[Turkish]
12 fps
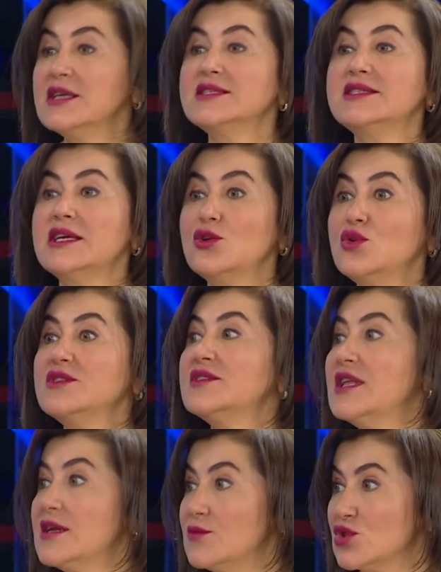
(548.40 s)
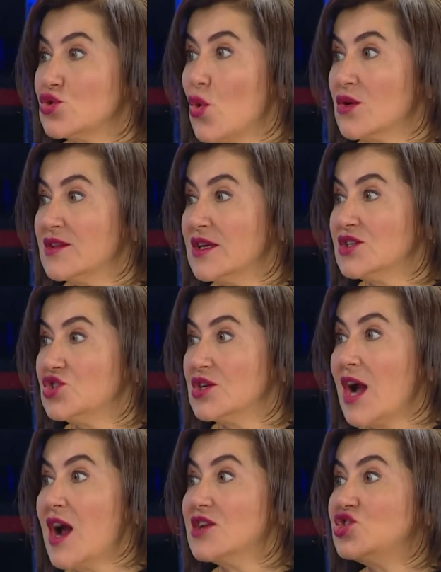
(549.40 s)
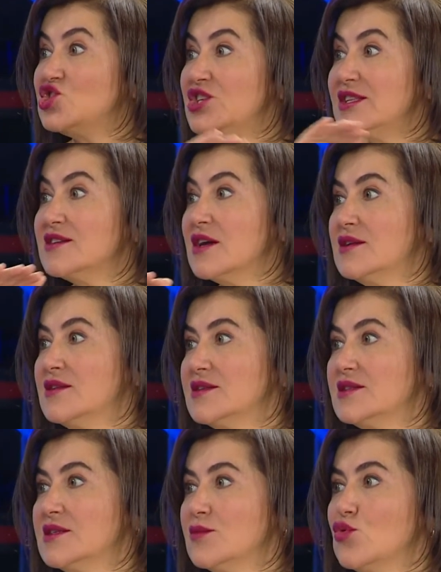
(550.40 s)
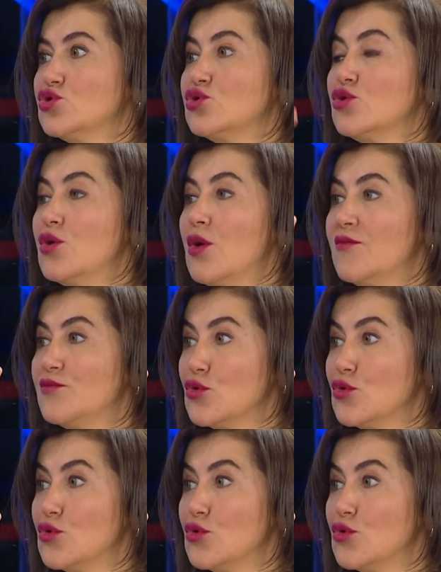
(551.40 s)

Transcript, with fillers: selülitlerimiz ortaya çıkar, cilt kalitesini bozuluyor,